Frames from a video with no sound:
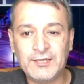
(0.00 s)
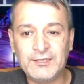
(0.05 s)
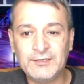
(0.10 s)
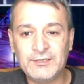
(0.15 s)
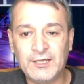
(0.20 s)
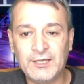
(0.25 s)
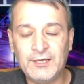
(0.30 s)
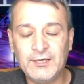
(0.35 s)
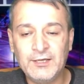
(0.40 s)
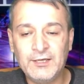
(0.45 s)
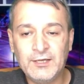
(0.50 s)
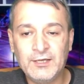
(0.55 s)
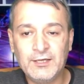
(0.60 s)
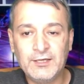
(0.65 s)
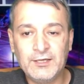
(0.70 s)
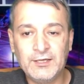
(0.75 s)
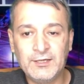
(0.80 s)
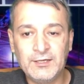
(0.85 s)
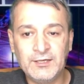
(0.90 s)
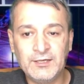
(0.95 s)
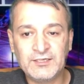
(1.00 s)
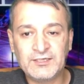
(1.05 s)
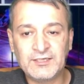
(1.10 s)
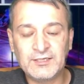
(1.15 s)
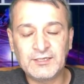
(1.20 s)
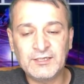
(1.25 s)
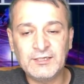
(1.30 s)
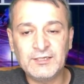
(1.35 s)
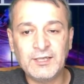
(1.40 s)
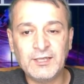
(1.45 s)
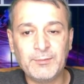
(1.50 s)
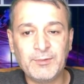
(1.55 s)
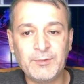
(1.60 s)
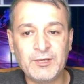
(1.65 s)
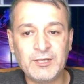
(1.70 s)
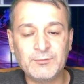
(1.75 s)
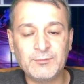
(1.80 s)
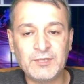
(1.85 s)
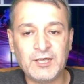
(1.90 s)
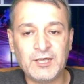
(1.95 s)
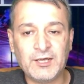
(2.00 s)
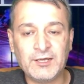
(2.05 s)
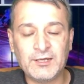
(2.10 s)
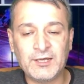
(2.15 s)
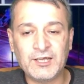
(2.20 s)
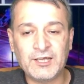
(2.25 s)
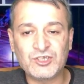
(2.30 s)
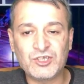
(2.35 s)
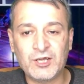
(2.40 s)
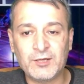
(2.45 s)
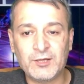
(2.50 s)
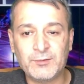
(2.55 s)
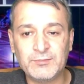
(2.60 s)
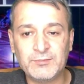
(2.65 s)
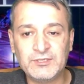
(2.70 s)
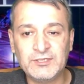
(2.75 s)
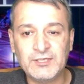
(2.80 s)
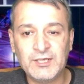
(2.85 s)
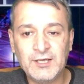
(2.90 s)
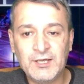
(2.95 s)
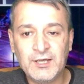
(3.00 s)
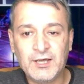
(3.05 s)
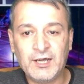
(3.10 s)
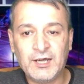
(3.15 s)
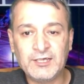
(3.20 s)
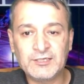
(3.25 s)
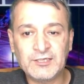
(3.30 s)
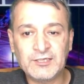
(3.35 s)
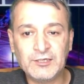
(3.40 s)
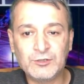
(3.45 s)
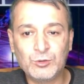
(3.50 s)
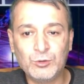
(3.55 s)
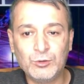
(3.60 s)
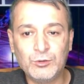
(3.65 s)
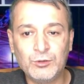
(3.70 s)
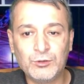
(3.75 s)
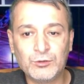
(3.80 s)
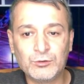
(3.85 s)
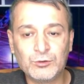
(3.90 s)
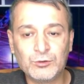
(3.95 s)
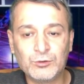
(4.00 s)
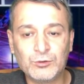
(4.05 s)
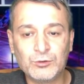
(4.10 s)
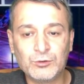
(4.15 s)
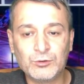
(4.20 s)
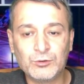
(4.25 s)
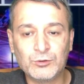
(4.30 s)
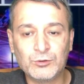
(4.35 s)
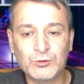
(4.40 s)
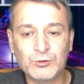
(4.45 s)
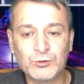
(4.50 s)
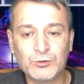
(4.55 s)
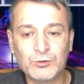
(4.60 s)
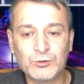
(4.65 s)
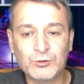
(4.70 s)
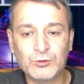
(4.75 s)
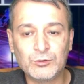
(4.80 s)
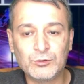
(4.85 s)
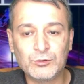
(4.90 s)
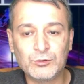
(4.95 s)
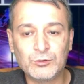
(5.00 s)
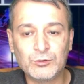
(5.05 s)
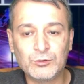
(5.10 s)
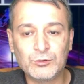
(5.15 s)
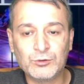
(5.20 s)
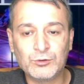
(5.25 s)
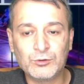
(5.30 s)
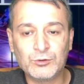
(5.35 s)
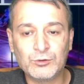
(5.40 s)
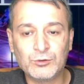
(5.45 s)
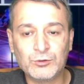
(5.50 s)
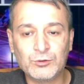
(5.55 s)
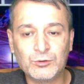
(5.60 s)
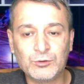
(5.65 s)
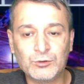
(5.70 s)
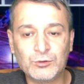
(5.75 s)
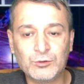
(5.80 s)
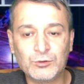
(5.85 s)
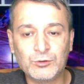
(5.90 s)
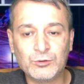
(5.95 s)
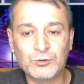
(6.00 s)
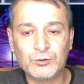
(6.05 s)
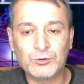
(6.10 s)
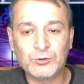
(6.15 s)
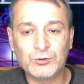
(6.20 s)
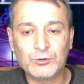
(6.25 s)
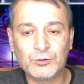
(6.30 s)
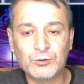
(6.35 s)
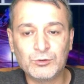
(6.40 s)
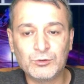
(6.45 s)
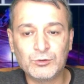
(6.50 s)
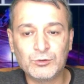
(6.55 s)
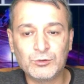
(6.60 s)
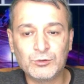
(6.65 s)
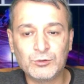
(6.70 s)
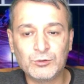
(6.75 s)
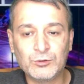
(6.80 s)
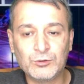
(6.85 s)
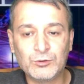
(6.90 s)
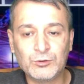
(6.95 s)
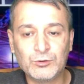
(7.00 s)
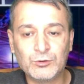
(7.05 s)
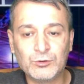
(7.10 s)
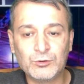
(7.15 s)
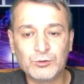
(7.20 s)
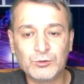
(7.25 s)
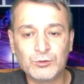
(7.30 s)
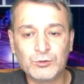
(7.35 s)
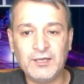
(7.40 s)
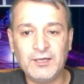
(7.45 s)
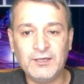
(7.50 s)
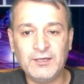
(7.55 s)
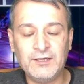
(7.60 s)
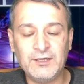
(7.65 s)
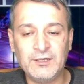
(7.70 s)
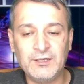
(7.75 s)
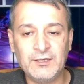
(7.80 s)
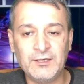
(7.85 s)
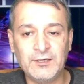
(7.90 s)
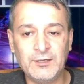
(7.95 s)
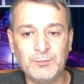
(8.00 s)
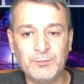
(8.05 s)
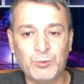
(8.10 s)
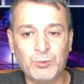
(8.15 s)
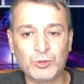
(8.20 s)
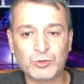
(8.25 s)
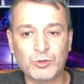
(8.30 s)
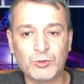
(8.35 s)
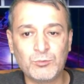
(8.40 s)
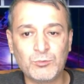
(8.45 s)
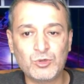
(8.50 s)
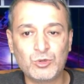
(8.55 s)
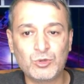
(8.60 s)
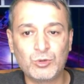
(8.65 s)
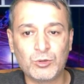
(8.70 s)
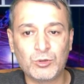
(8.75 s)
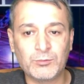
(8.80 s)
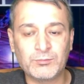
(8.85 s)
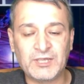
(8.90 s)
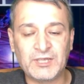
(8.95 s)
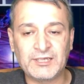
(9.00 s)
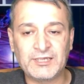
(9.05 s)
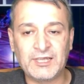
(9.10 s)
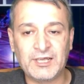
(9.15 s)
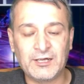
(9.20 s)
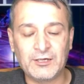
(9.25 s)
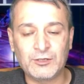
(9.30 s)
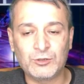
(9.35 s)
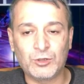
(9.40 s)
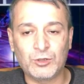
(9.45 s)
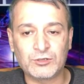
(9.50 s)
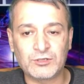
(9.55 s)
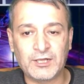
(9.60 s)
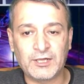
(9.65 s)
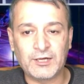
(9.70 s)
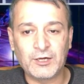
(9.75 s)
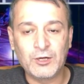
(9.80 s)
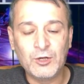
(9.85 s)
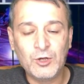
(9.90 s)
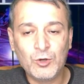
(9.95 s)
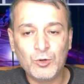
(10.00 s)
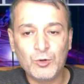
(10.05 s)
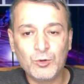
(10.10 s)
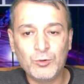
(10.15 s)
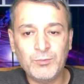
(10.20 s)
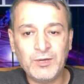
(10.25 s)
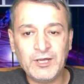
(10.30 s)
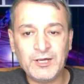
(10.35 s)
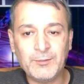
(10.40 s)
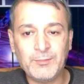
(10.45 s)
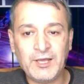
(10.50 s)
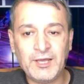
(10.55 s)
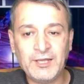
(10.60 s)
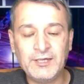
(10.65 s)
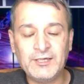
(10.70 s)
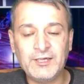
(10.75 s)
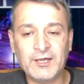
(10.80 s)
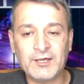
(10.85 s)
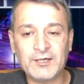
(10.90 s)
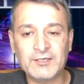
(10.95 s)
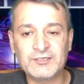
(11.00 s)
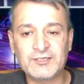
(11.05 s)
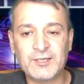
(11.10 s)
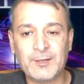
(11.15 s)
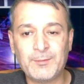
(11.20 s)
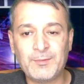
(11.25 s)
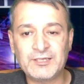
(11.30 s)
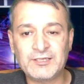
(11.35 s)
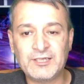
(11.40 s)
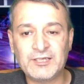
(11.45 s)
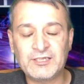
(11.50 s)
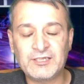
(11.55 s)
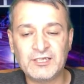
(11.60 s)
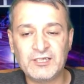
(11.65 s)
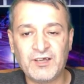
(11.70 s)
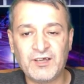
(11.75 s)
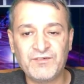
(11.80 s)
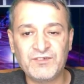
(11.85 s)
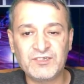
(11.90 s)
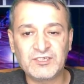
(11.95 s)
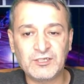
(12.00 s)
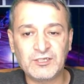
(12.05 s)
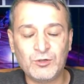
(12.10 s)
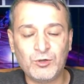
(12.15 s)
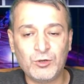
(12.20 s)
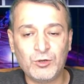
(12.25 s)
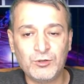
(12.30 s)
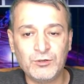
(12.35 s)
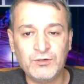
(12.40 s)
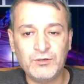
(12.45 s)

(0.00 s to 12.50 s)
de e, sizin de benim de anlayacağımız Aysel Tuğlu'nun durumu gerçekten e, sağlığı ciddi anlamda e, bozulmuş durumda değerli dostlar. Umarım en yakın zamanda tedavisine olur.